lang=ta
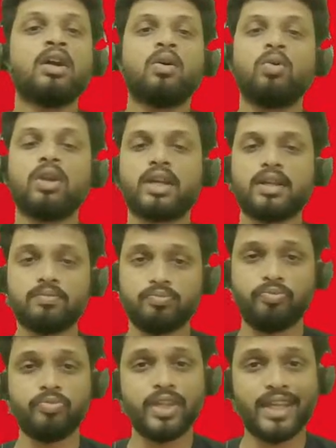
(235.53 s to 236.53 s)
உங்களுக்கு
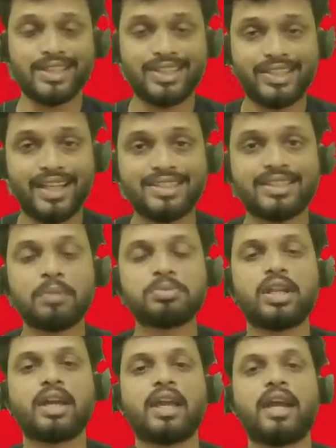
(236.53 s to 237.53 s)
எஸ்எஸ்சி
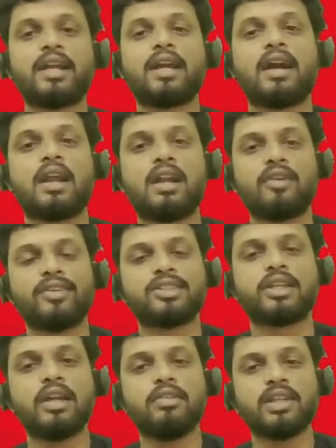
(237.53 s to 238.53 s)
எக்ஸாம்ஸில் கேட்ட கரண்ட்
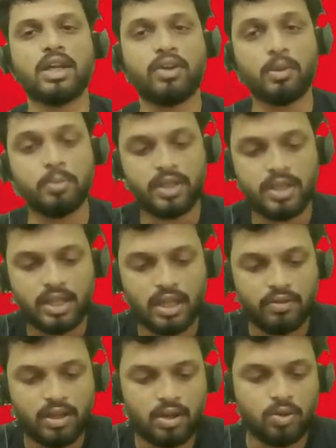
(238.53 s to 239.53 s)
அஃபேர்ஸ் கேள்வி தவிர மீதி
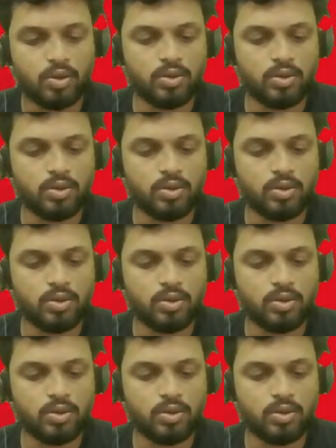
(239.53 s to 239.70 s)
கேள்விகளை கொண்டு